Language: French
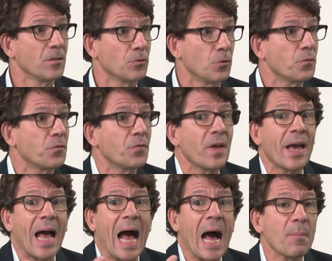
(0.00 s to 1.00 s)
de
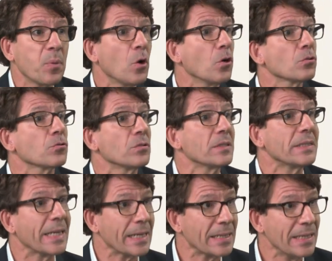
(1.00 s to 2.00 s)
faire apprendre une
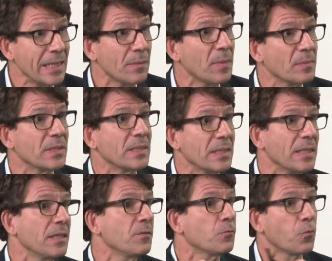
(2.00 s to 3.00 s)
technique, même
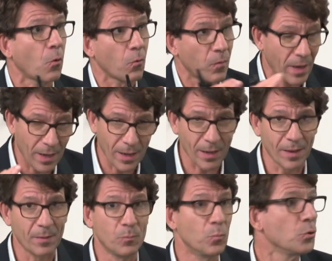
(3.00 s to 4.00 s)
si on
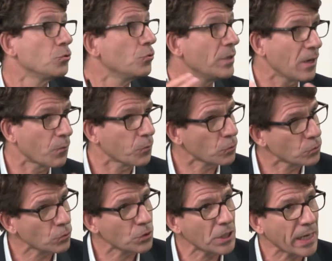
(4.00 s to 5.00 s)
va moduler en
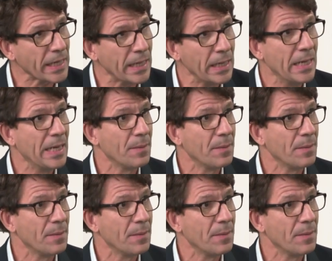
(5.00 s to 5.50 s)
fonction de chacun.